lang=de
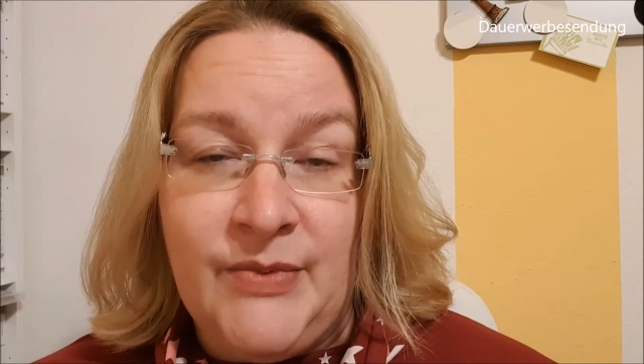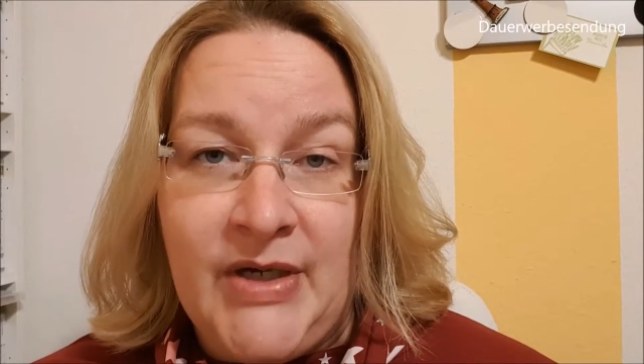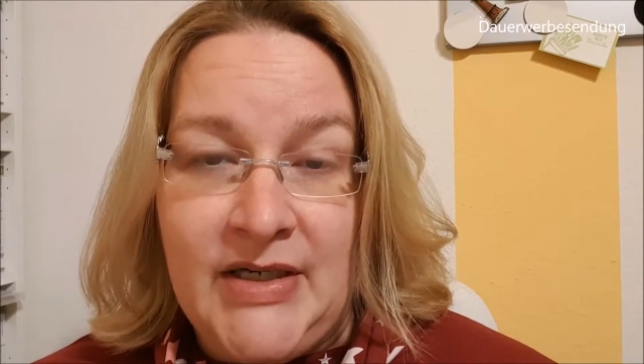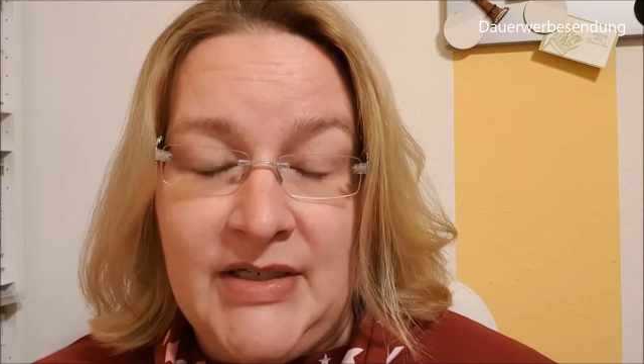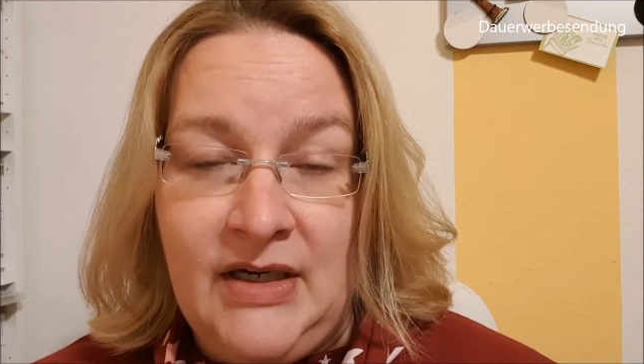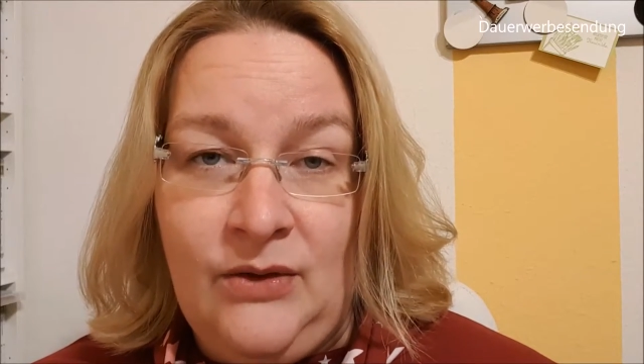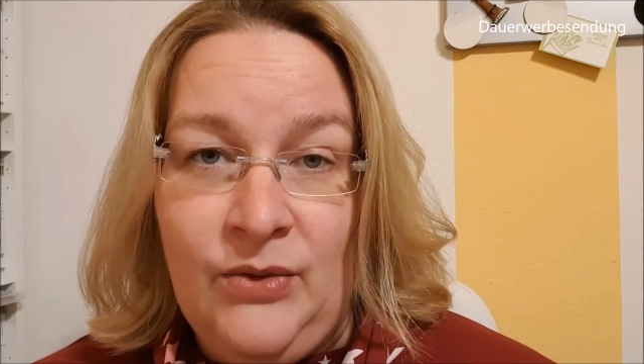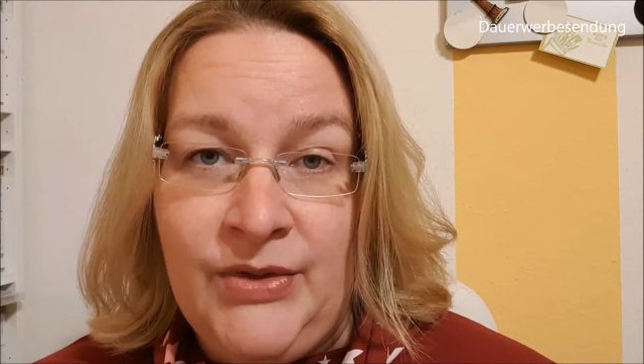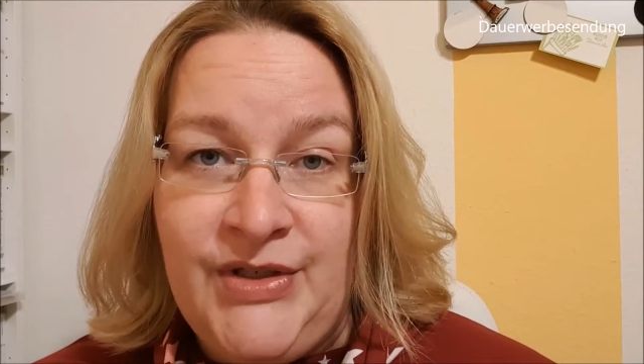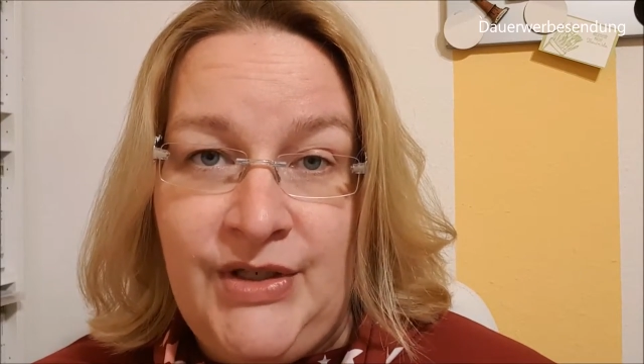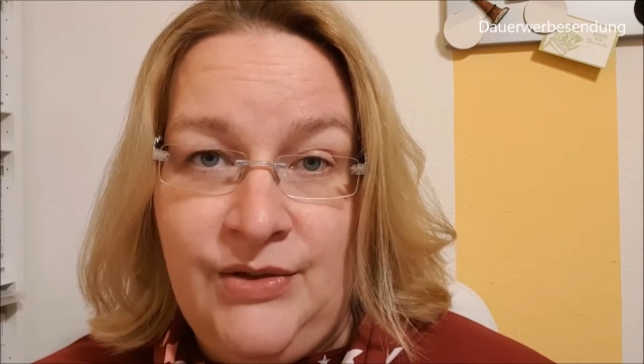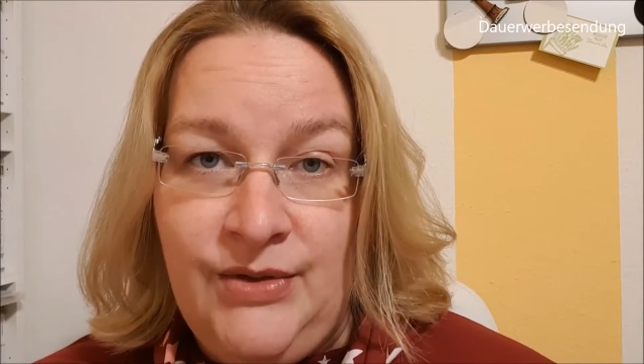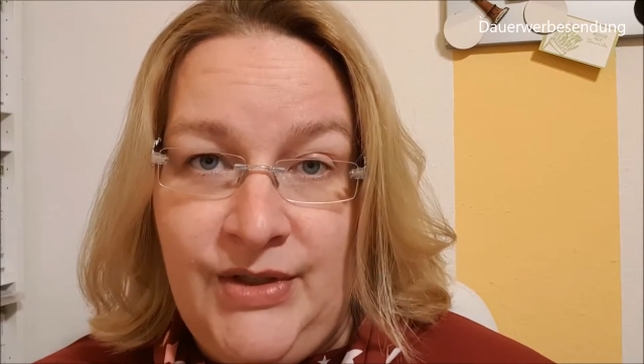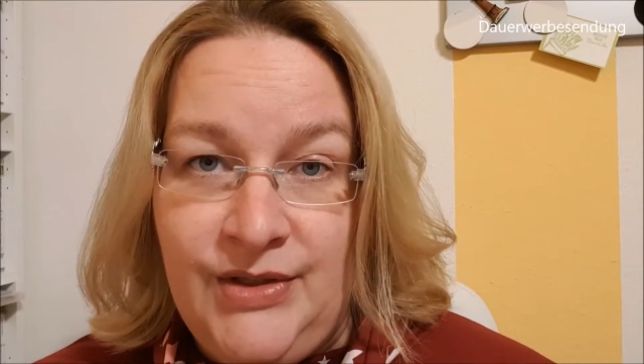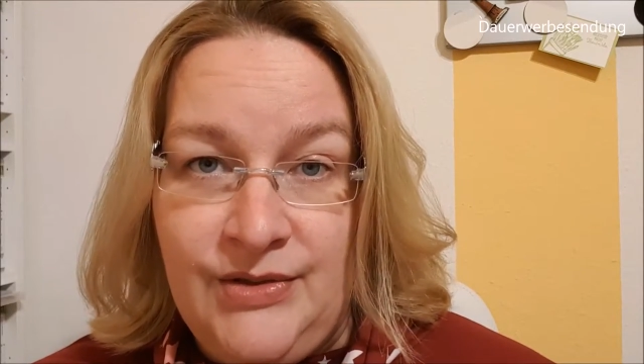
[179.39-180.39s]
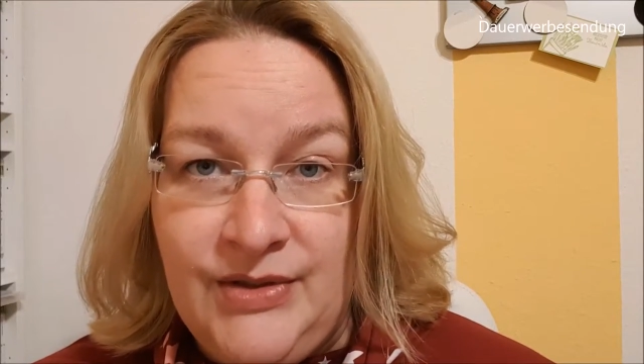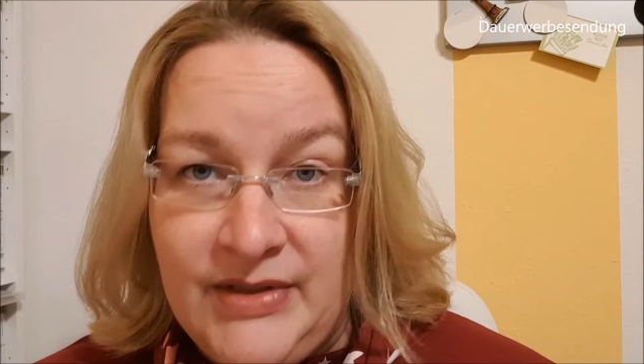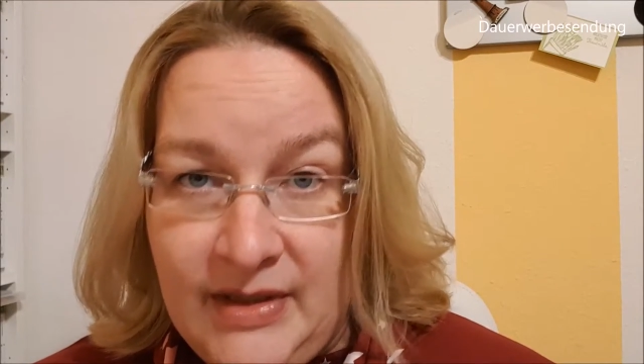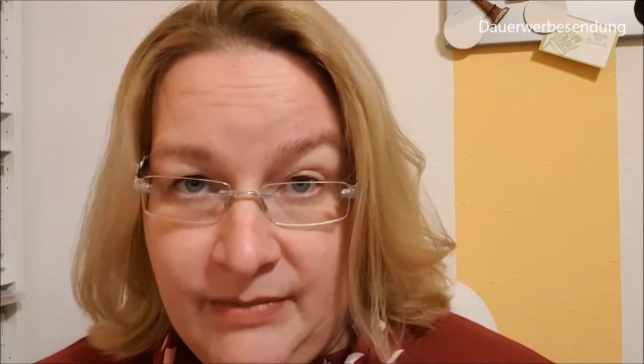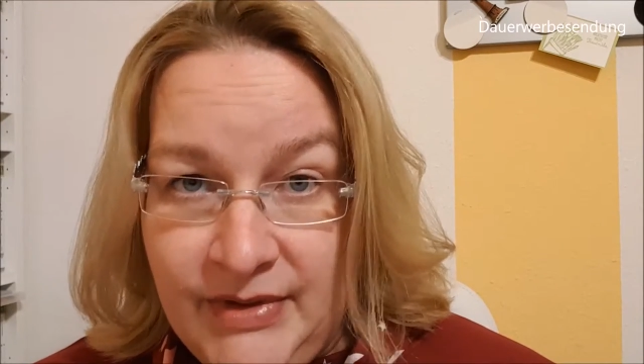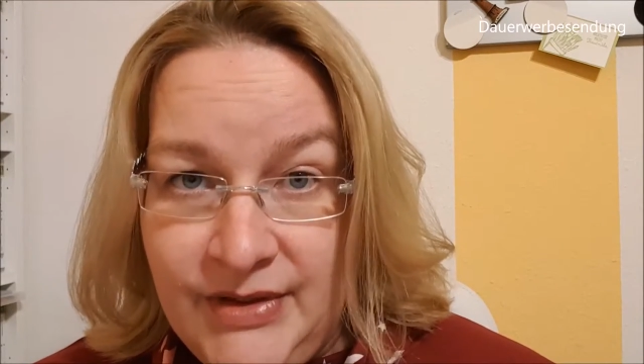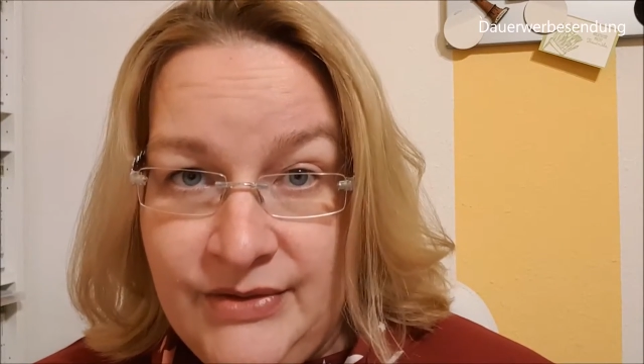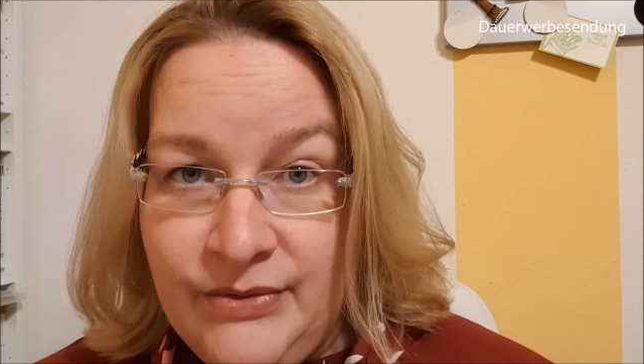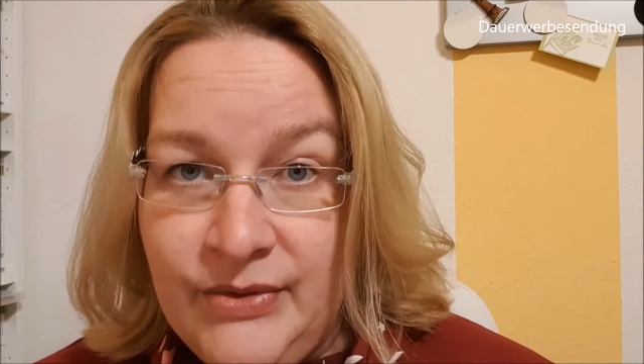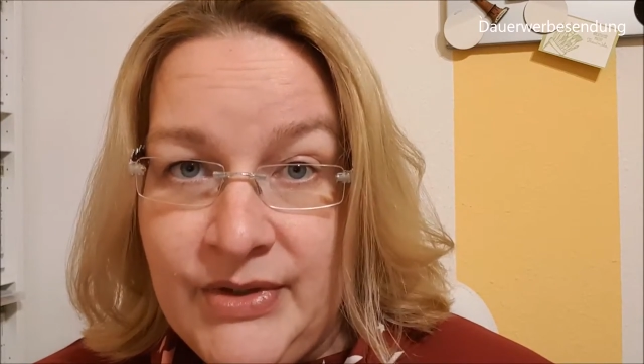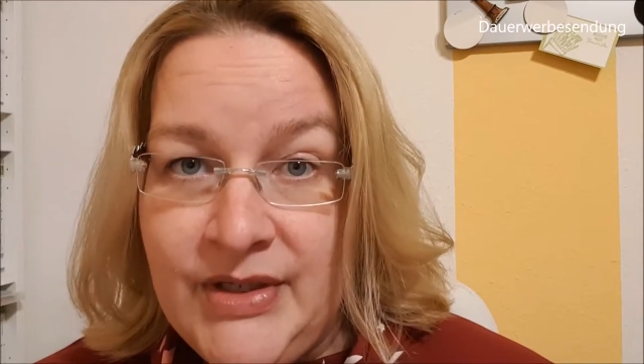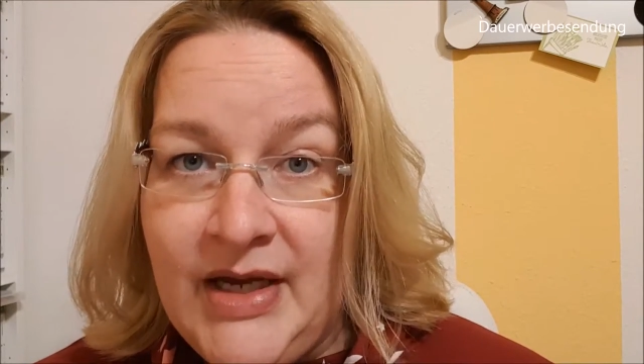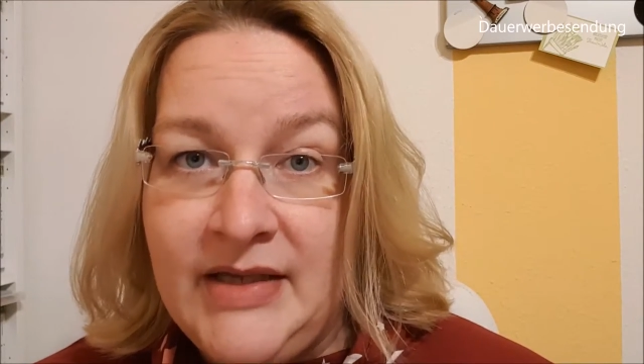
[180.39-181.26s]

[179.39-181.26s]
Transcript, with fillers: Katalog, die du dir zusammengesucht